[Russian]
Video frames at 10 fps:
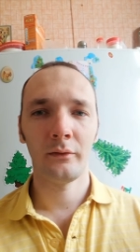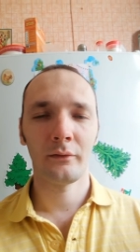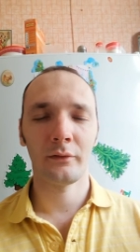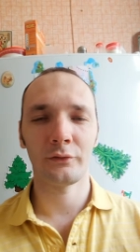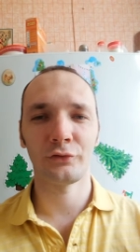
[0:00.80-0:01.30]

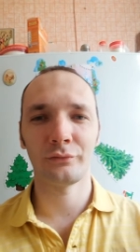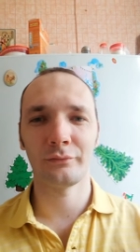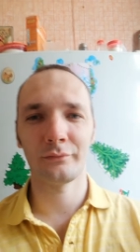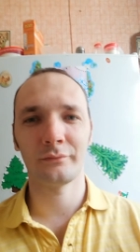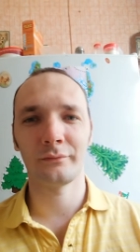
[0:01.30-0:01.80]

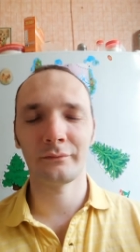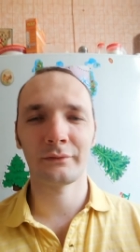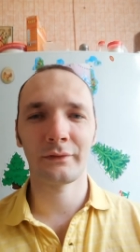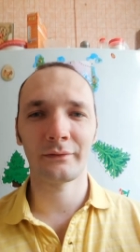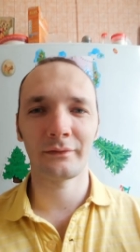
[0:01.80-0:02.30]
Хочу
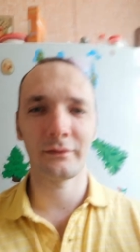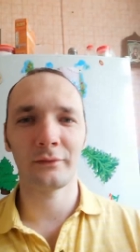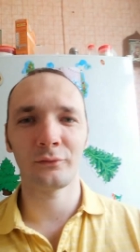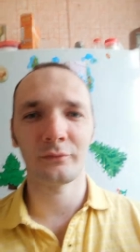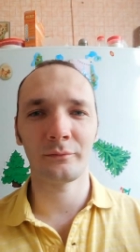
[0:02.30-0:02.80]
сказать о
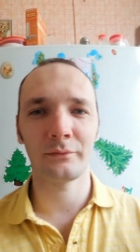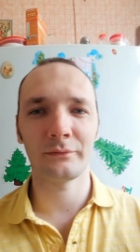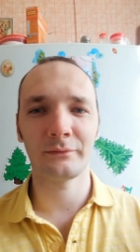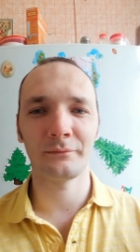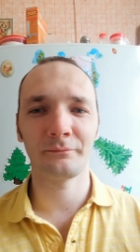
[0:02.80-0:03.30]

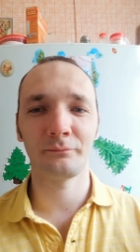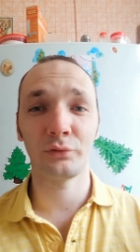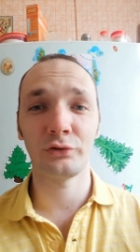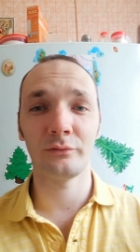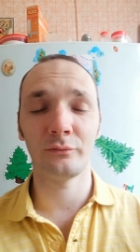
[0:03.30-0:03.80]
том,
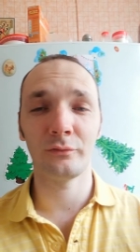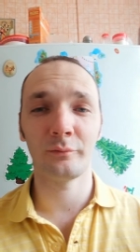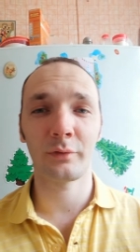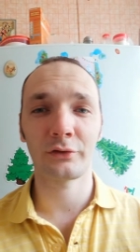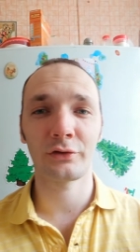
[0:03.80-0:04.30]
почему
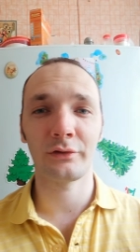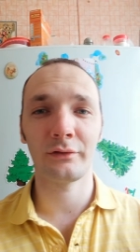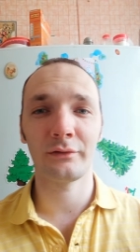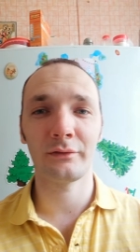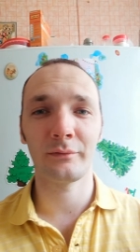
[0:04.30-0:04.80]

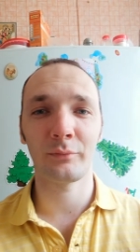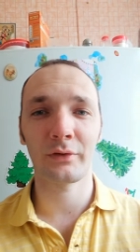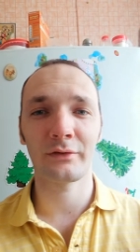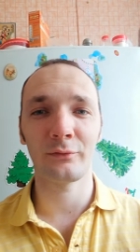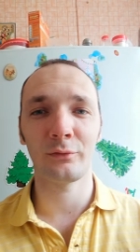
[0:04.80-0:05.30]
поражение
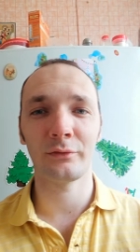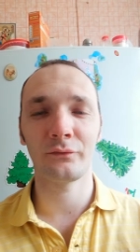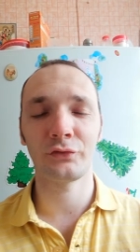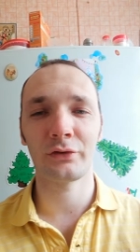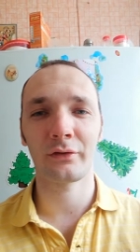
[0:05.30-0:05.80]
Барселоны
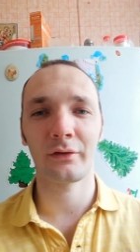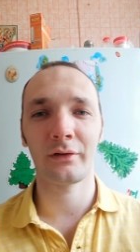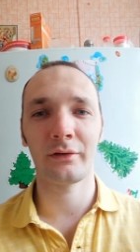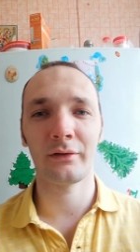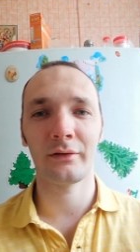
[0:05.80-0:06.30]

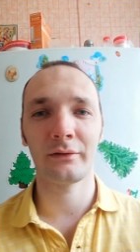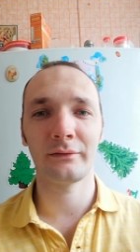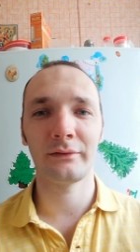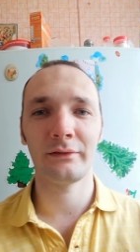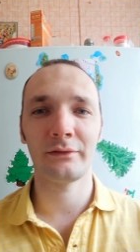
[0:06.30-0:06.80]
вчера
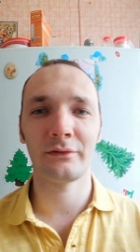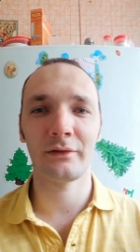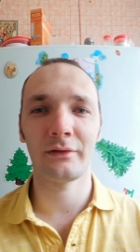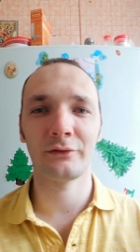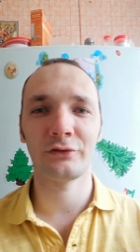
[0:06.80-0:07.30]

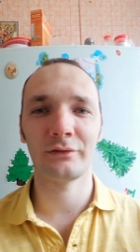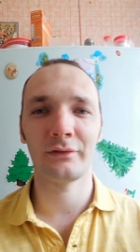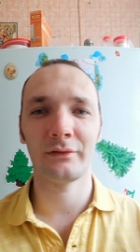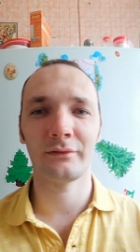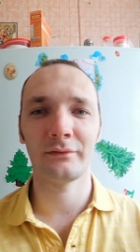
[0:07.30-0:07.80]
нельзя
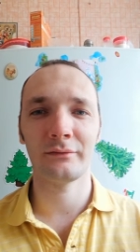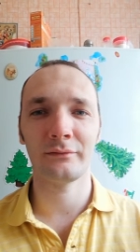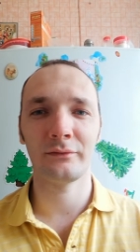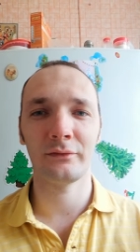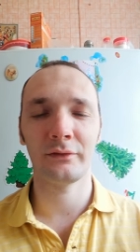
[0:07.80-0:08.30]
считать
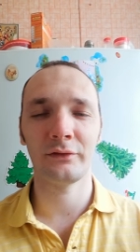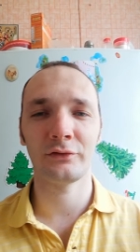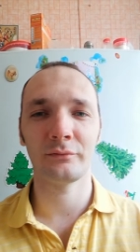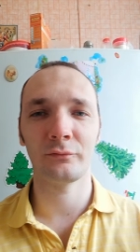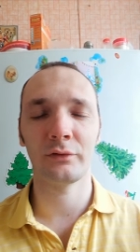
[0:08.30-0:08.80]

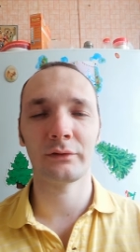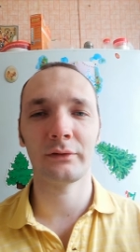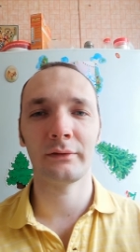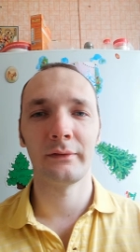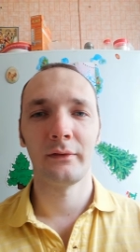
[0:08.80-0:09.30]
нелогичным. Но
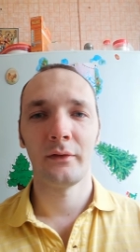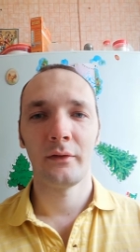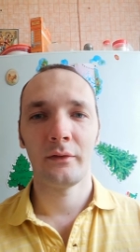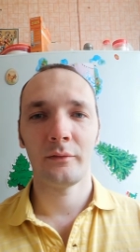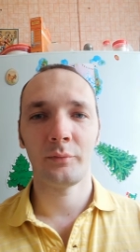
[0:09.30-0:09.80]
это
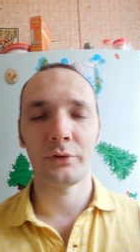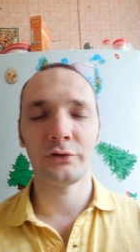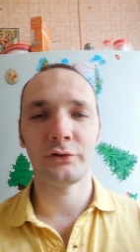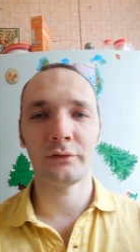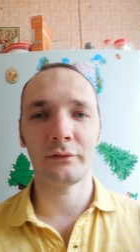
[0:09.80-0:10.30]

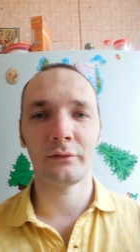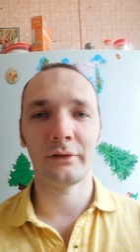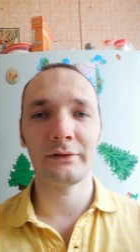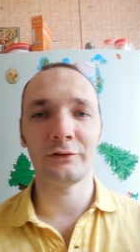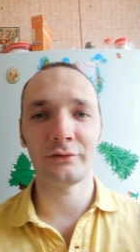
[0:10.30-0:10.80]
причина
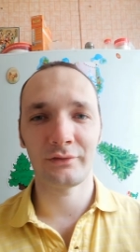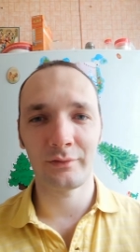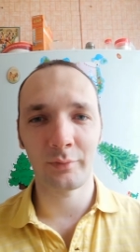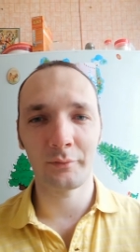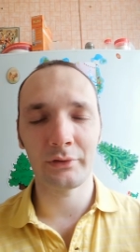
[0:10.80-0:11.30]
логичности
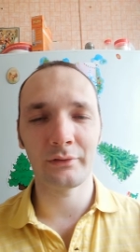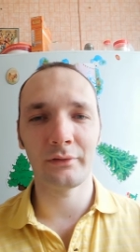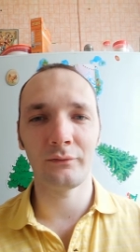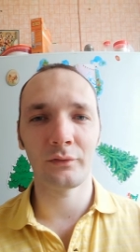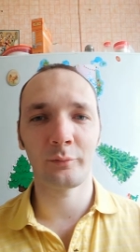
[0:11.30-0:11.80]
победы
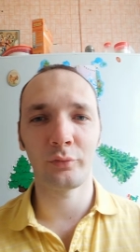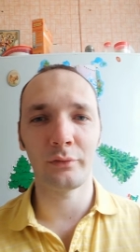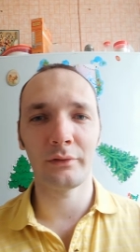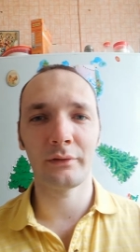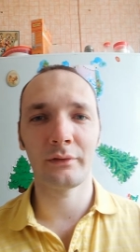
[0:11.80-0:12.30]

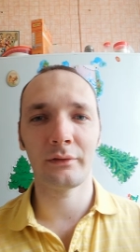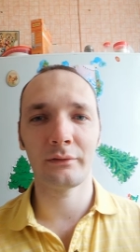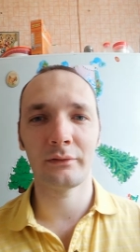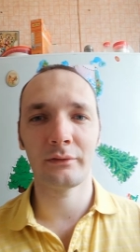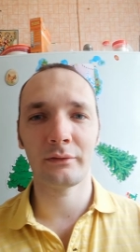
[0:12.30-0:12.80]
Ливерпуля,
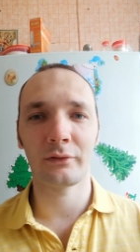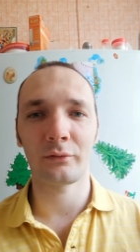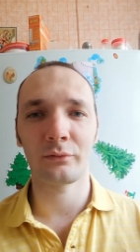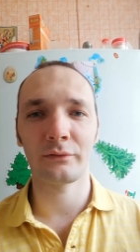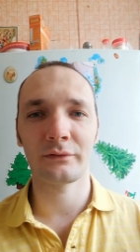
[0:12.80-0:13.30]
она
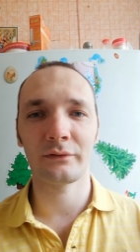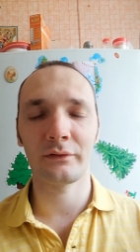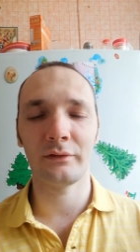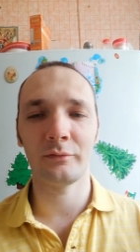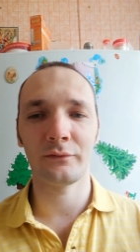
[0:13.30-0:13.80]
кроется
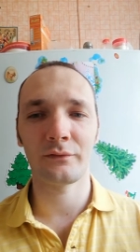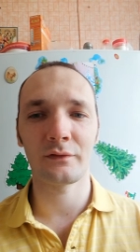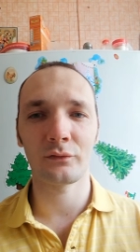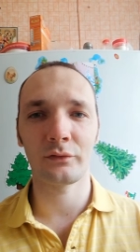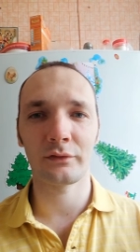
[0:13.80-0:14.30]
именно в
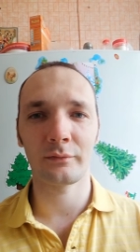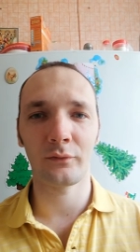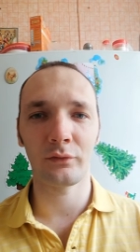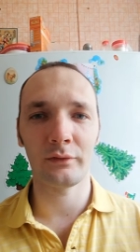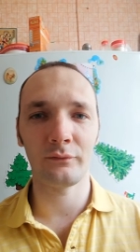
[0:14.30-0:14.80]
сезоне
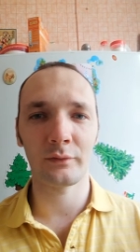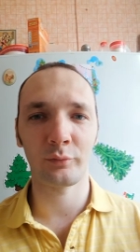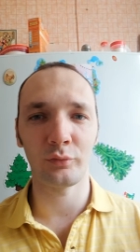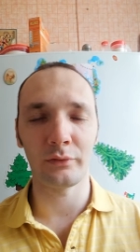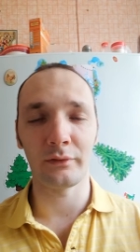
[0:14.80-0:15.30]
самого
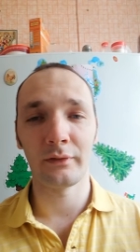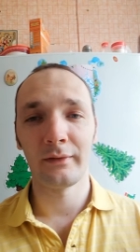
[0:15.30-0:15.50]
Ливерпуля.